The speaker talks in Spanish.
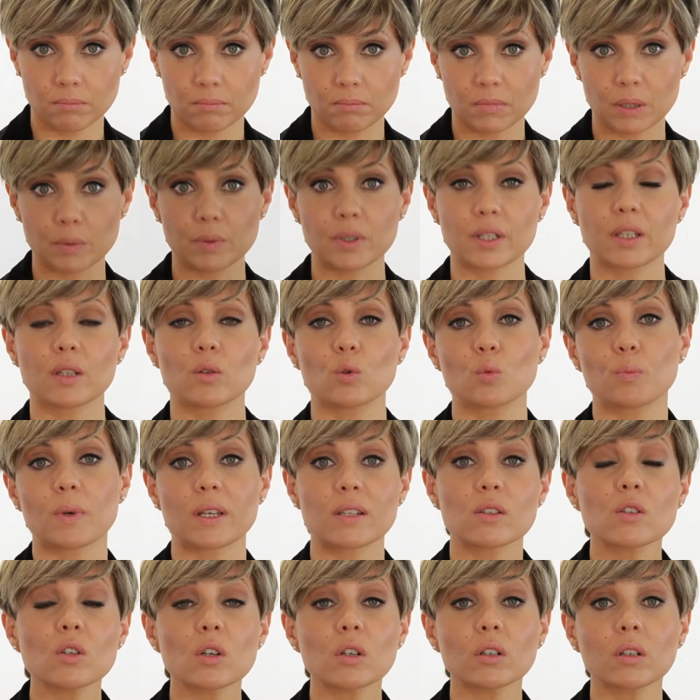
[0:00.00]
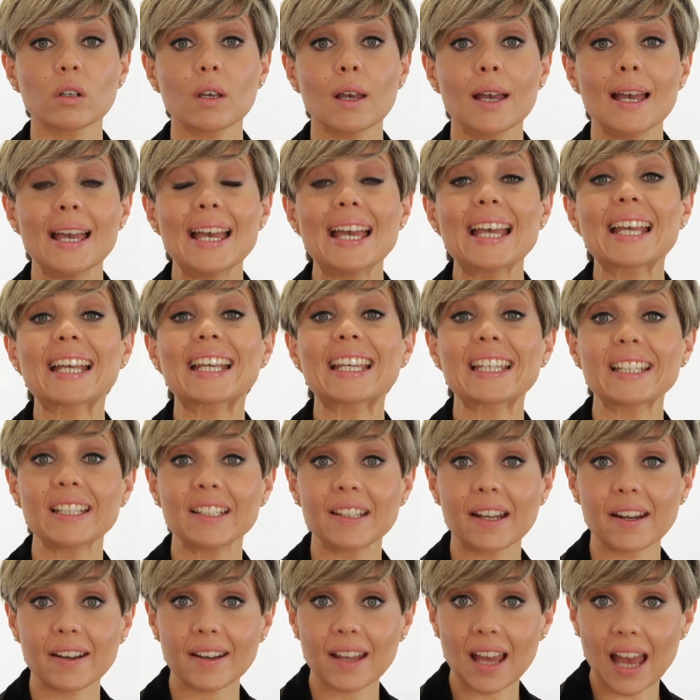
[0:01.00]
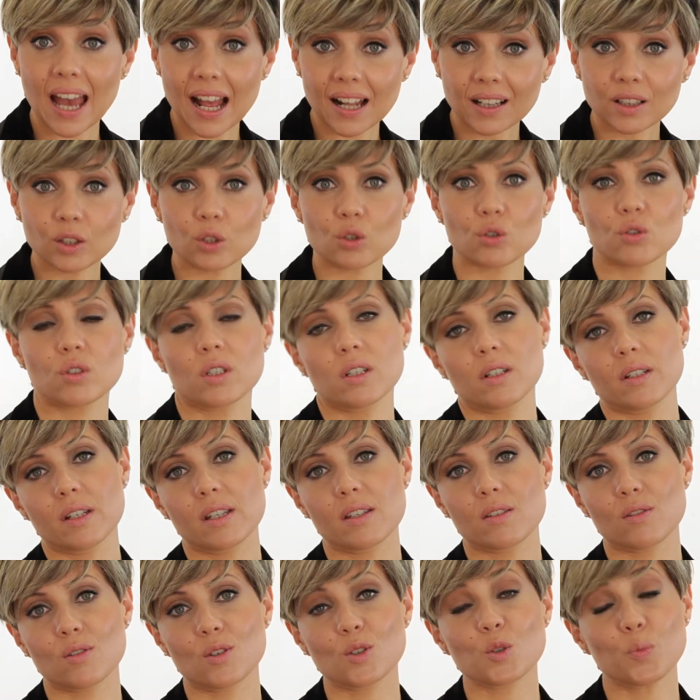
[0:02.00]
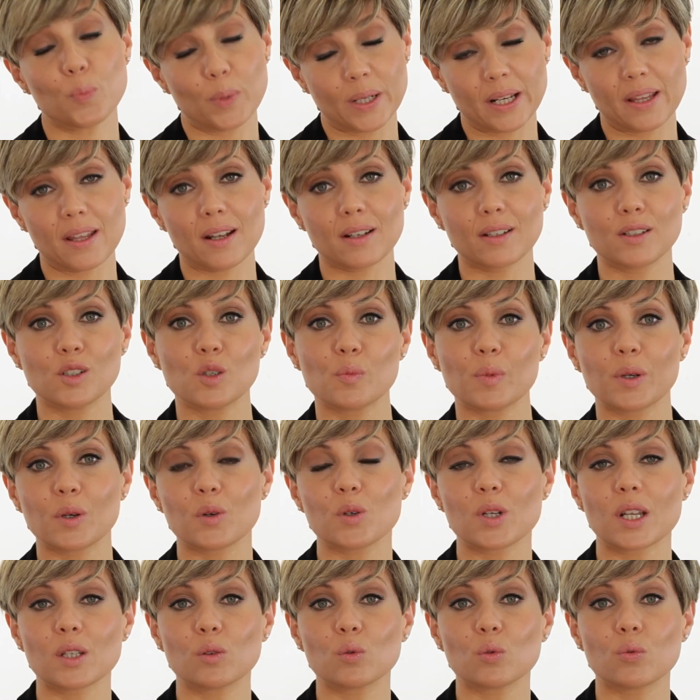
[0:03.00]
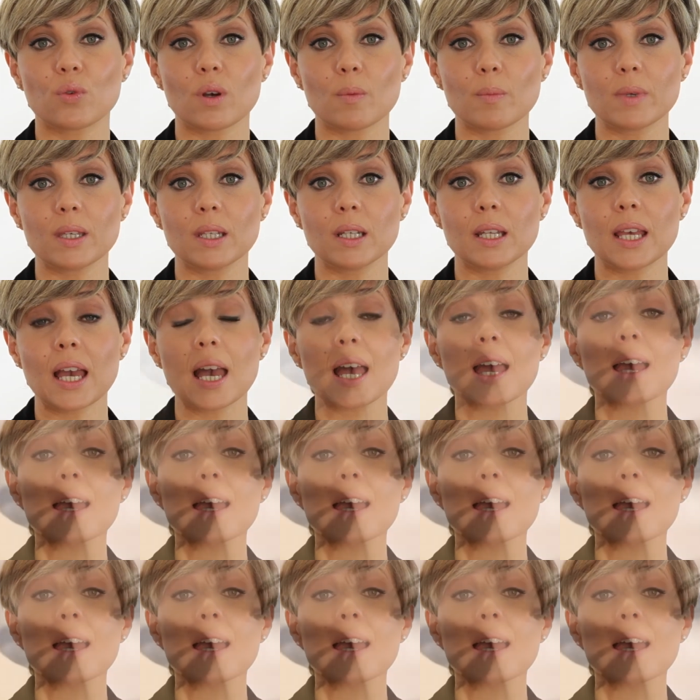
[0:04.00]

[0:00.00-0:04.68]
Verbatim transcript: vivir de tu pasión, generar altos ingresos para darle lo mejor a tu familia,